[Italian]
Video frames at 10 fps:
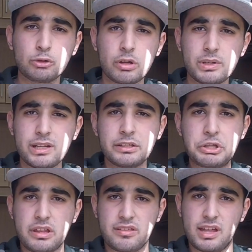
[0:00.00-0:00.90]
al
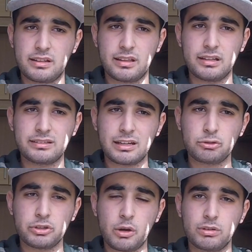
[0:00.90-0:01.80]
2017 il tratto
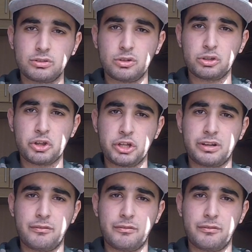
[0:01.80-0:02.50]
di A14 tra